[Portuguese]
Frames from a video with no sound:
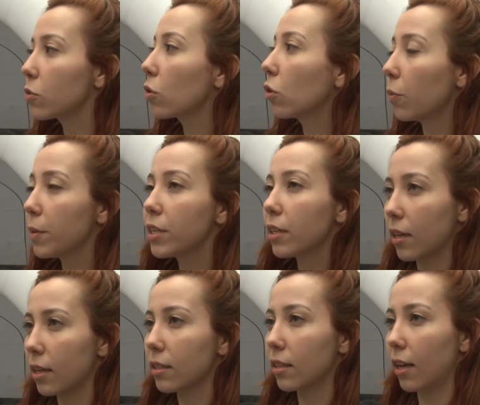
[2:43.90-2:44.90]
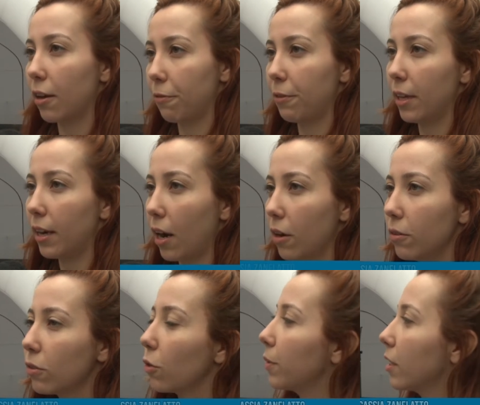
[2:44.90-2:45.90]
o Clube de Dança da
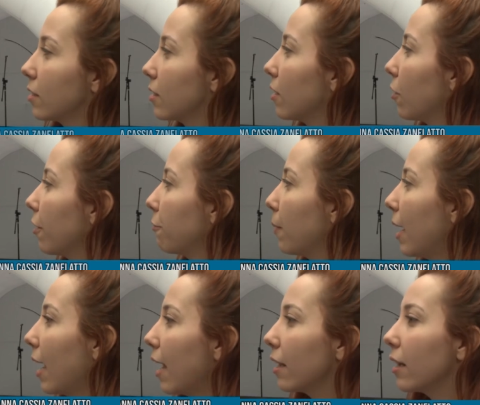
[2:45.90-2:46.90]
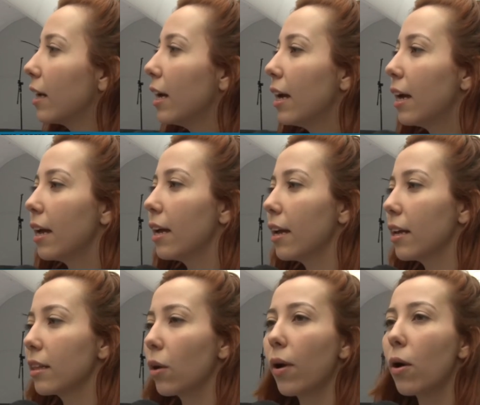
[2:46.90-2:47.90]
Federal, Clube de Dança da UFR,
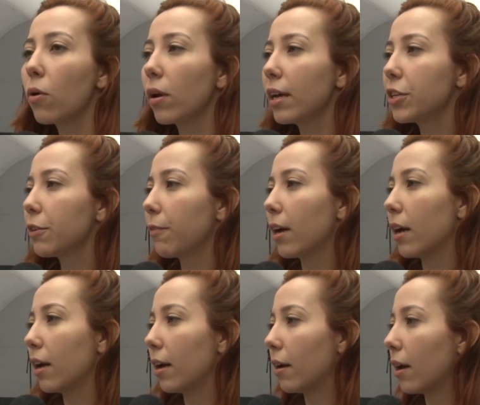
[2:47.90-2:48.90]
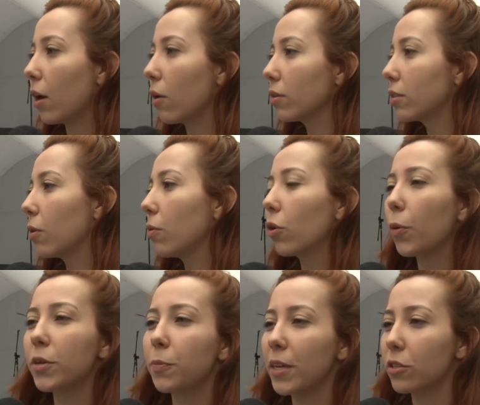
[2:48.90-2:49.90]
E não é um coletivo, é, é são um
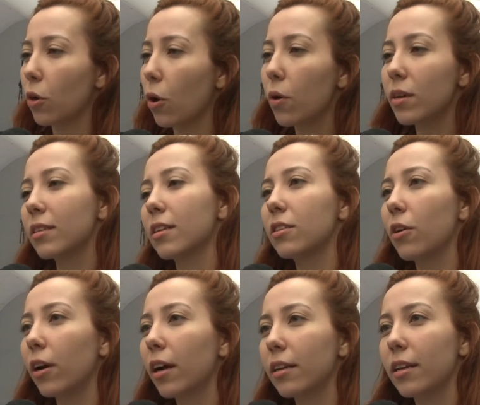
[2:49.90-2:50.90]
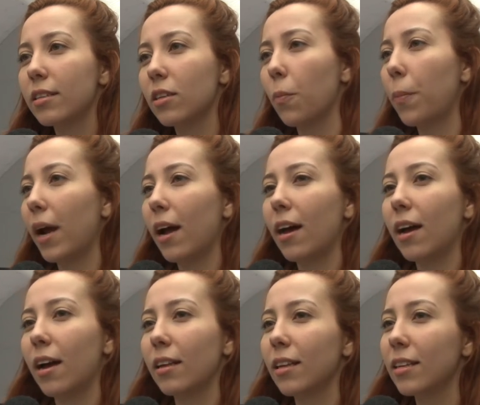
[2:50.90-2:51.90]
grupo de pessoas que se organizam
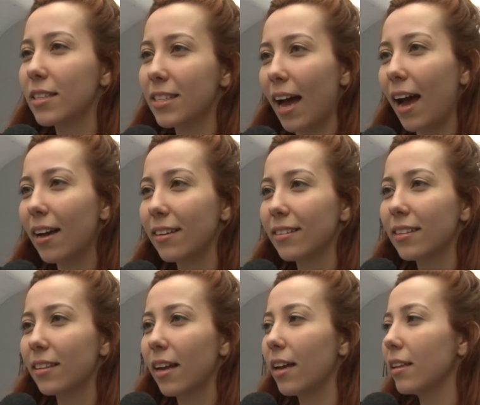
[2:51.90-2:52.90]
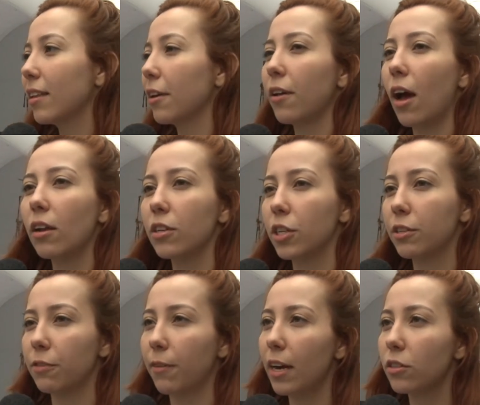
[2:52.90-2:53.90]
para dançar, né? Tem aulas de
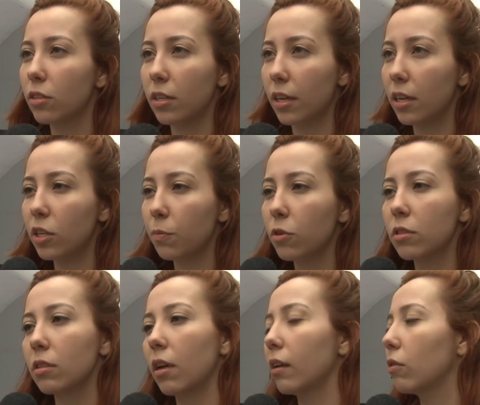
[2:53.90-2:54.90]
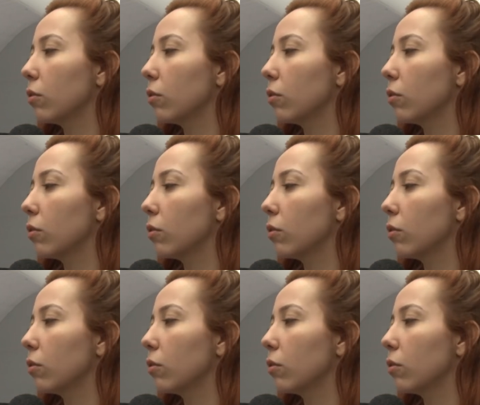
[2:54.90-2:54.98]
diversos ritmos, é